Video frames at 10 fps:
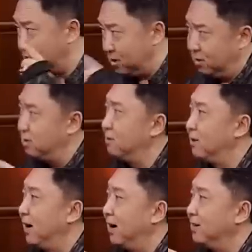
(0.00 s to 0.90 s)
紧盯
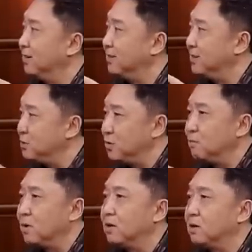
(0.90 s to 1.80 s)
着他。一句
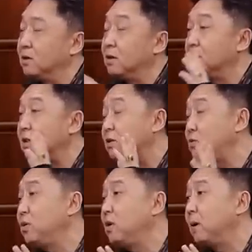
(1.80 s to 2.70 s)
也不敢，你
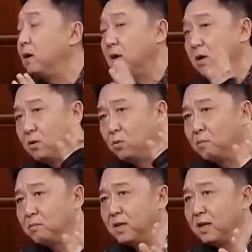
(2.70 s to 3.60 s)
注意吧，
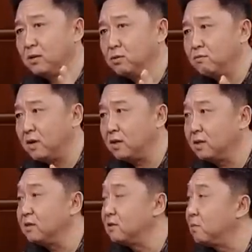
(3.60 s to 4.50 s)
我们在春晚
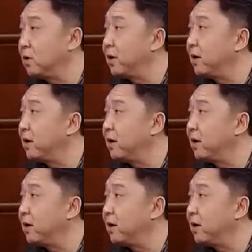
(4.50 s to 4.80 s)
上那次表